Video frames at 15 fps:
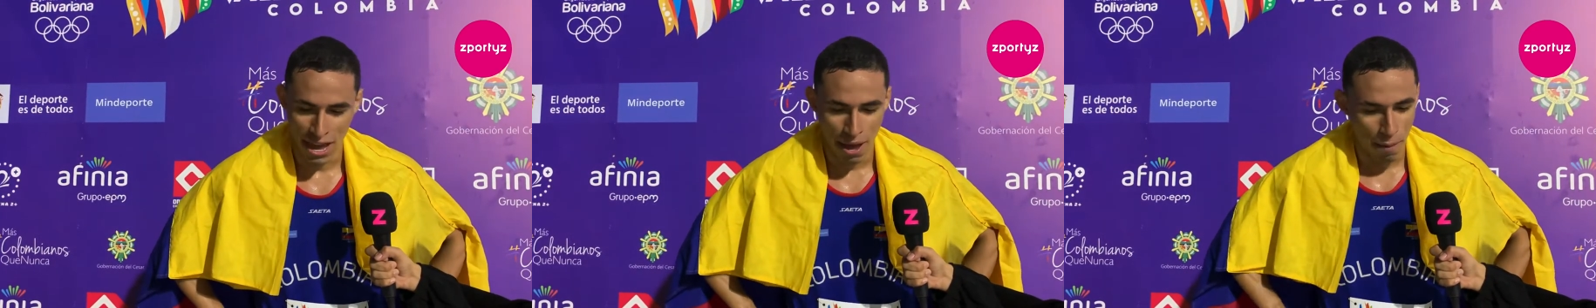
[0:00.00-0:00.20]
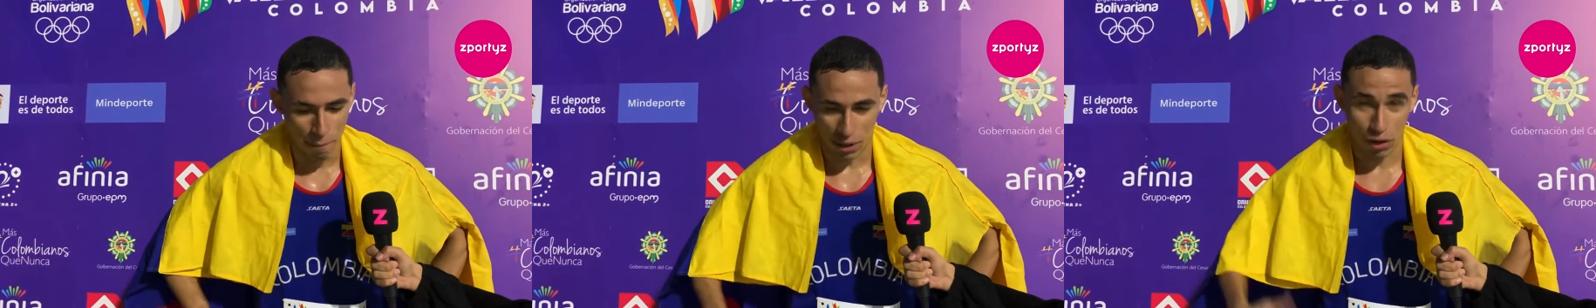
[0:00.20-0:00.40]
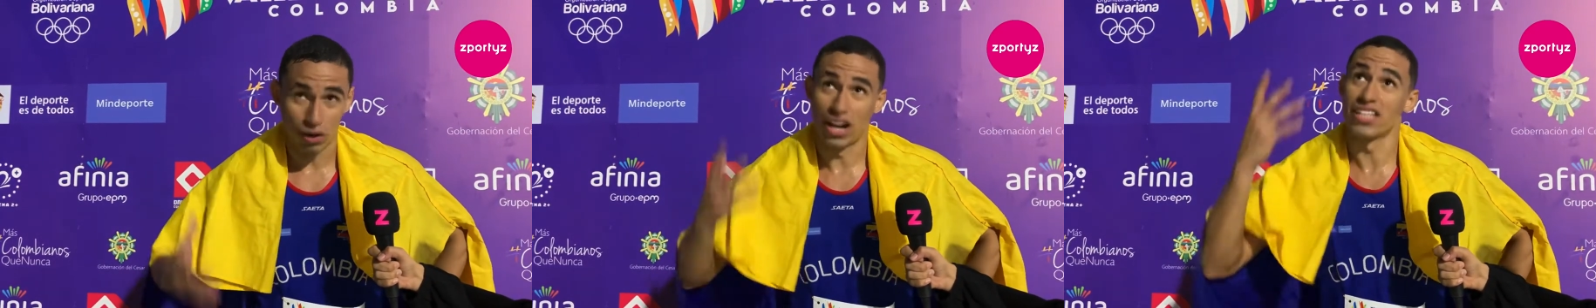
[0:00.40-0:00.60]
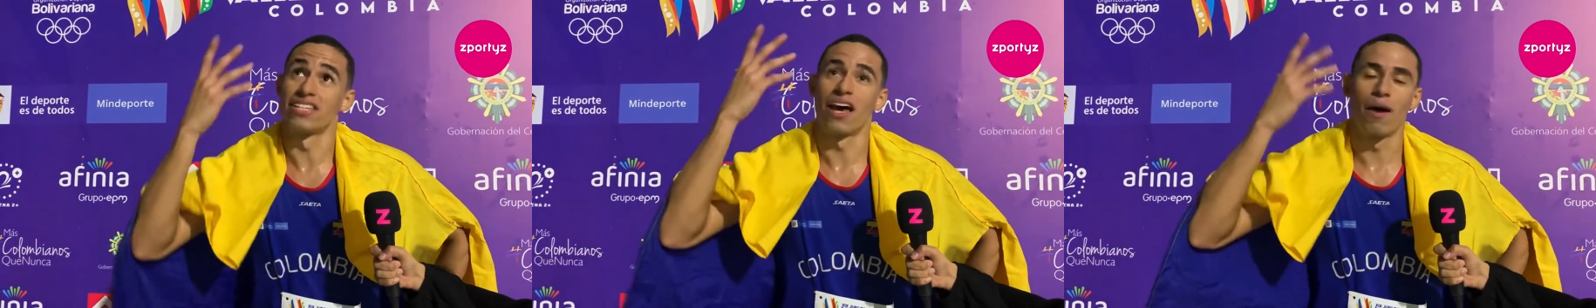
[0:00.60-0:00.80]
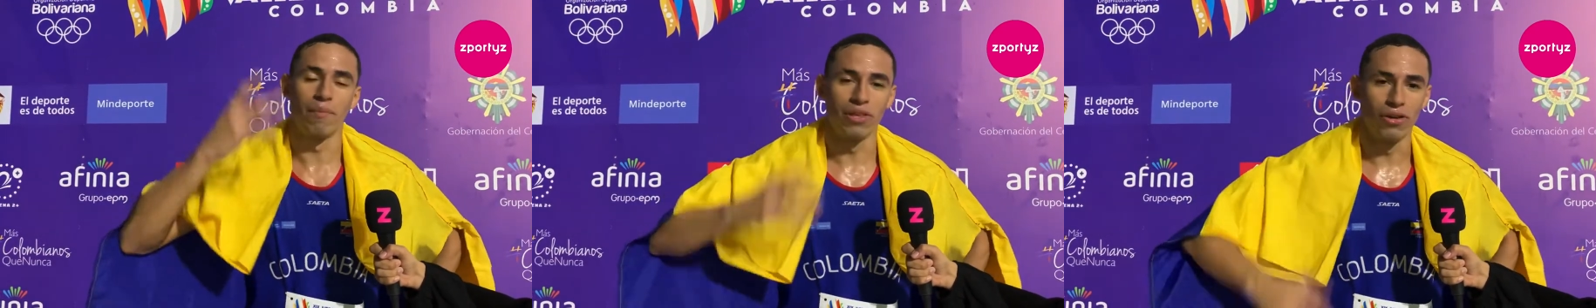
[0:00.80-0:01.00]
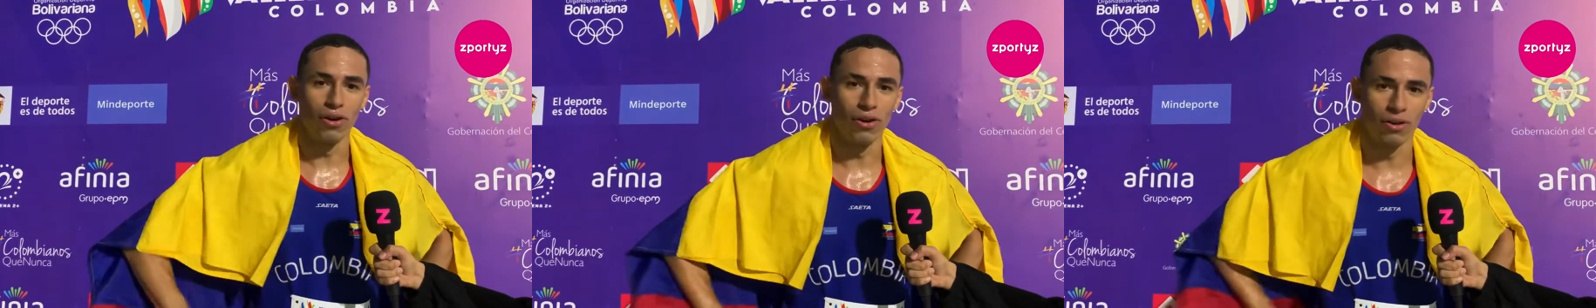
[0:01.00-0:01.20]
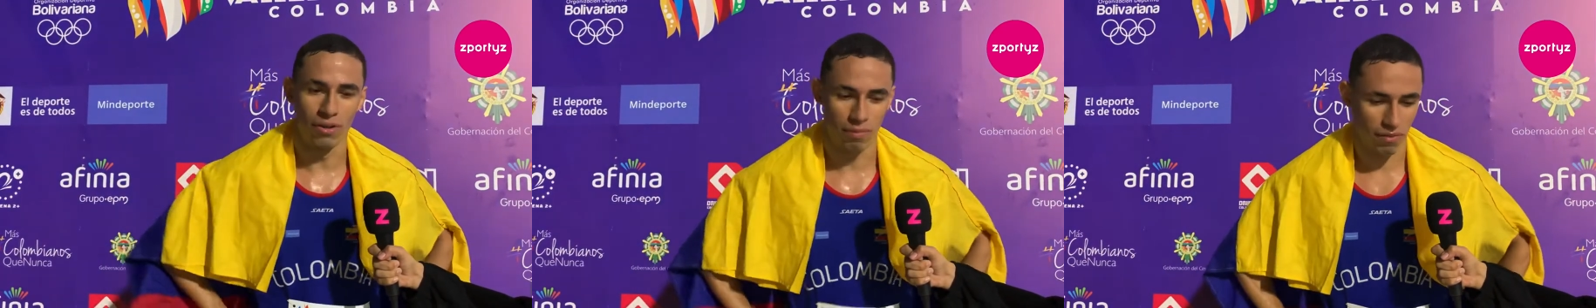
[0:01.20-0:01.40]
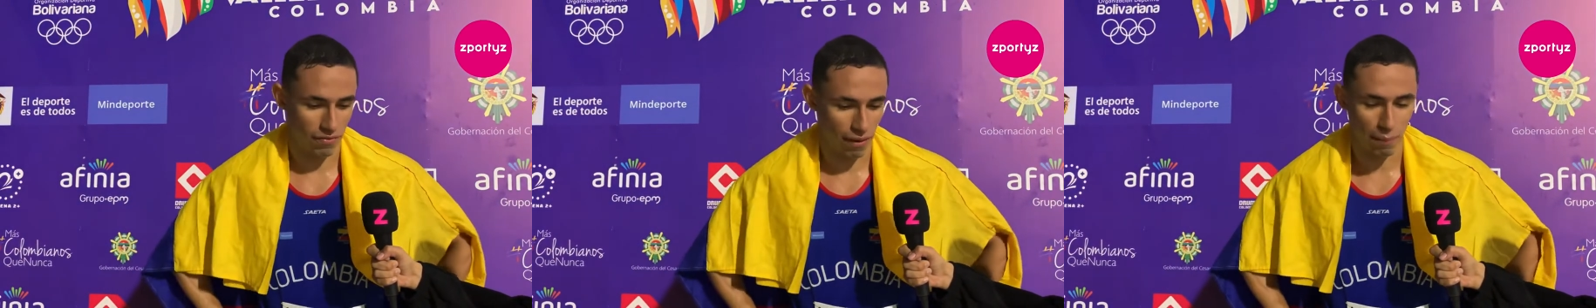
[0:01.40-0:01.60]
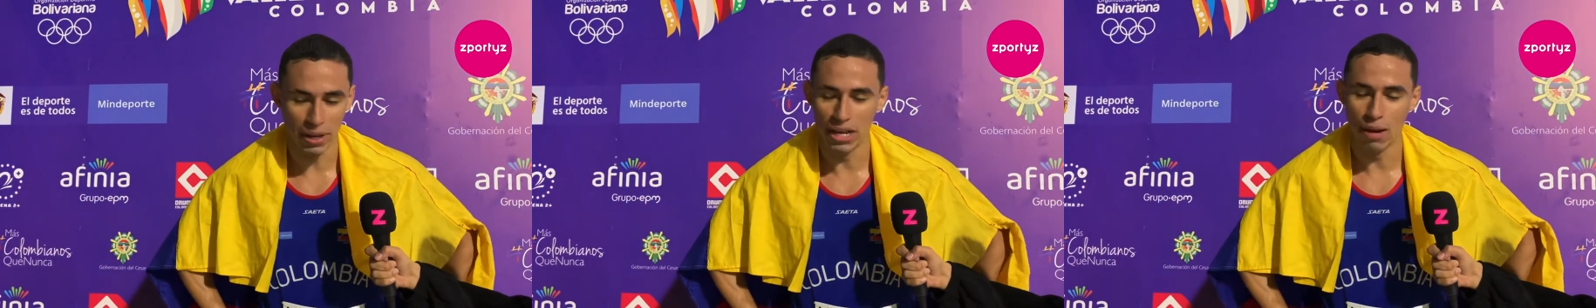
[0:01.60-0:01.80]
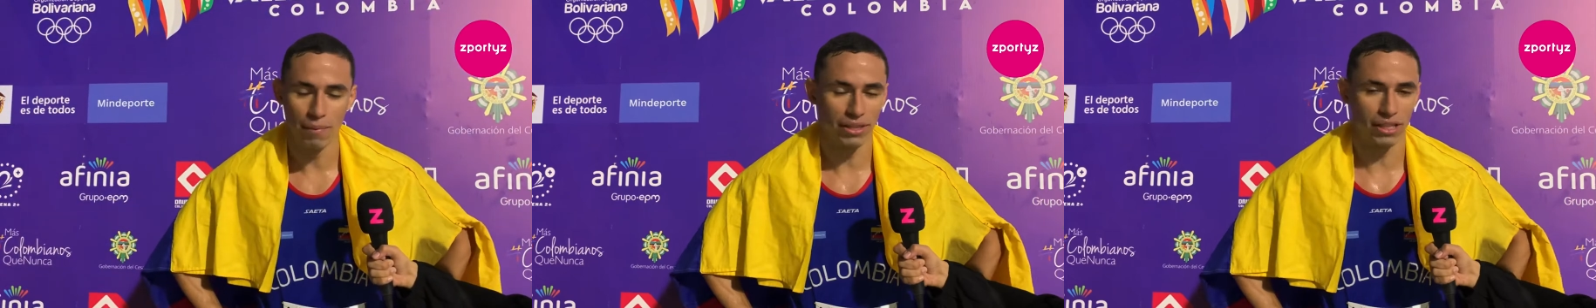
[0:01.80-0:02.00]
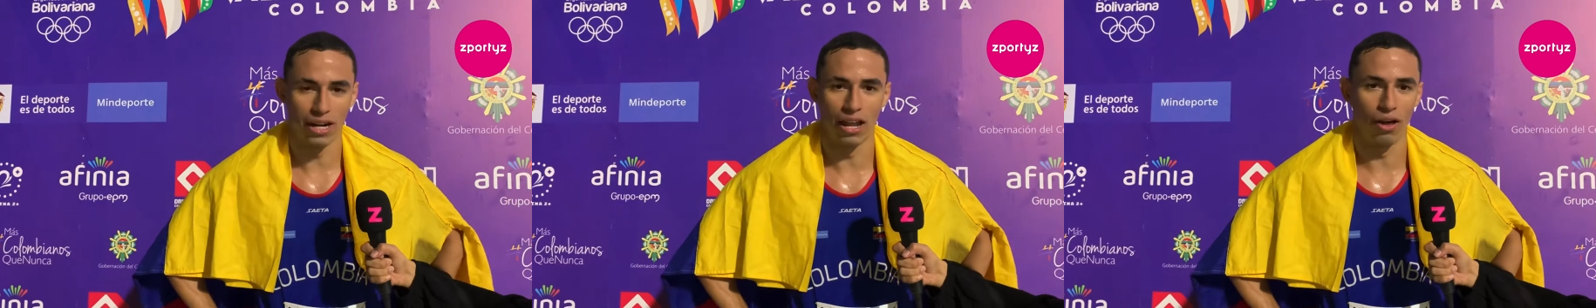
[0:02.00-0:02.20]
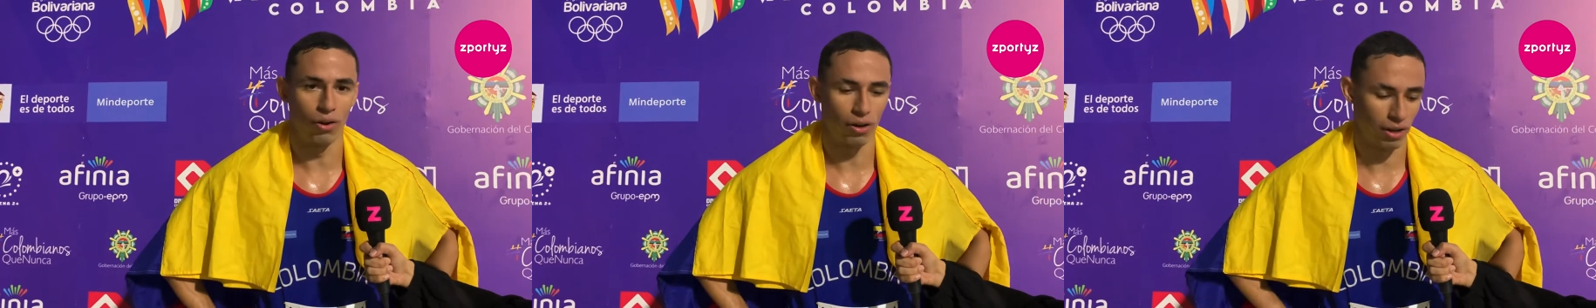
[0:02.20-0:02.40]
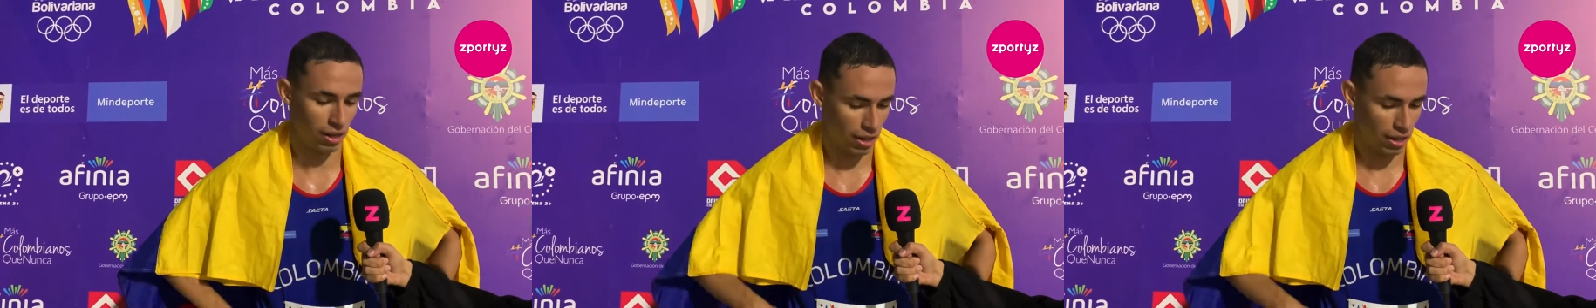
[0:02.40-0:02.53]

Pero gracias a mi Dios, mi familia, mi entrenador,